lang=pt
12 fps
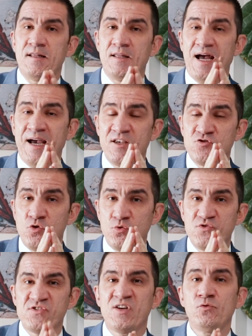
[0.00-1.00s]
na
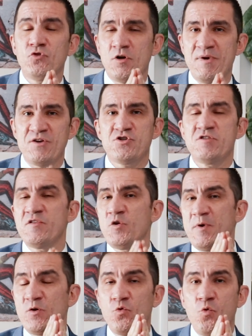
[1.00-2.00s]
resolução normativa
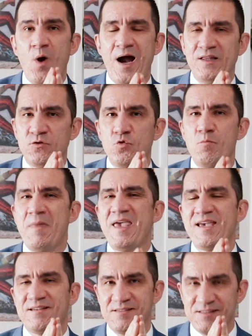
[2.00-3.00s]
número
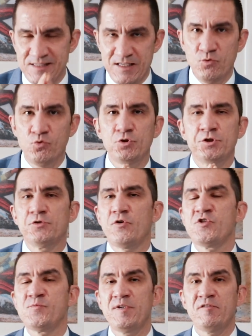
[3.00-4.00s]
465 de
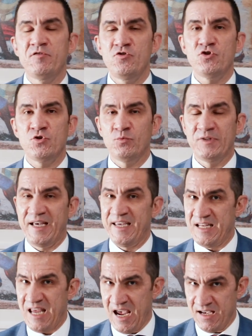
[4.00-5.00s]
2021 da
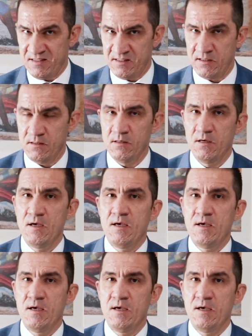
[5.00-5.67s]
ANS